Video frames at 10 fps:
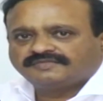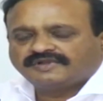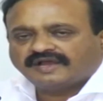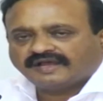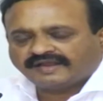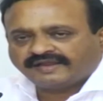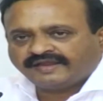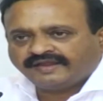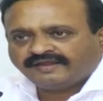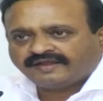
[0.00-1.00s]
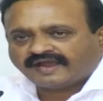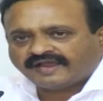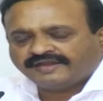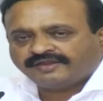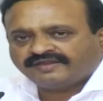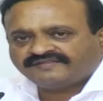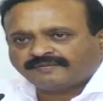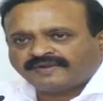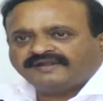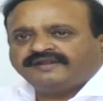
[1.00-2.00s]
అలాగే ఆయనకి
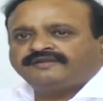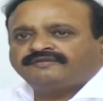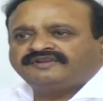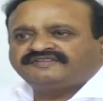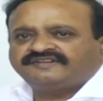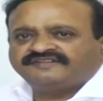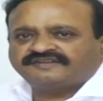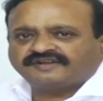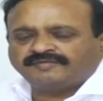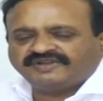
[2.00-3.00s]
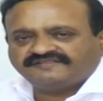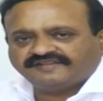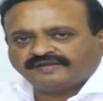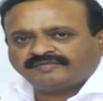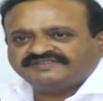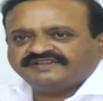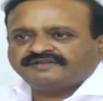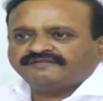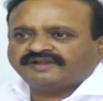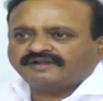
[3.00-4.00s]
సబార్డినేటివ్ లెజిస్లేషన్ కమిటీ చైర్మన్
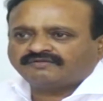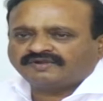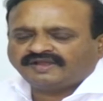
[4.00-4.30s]
చేయటమే కాకుండా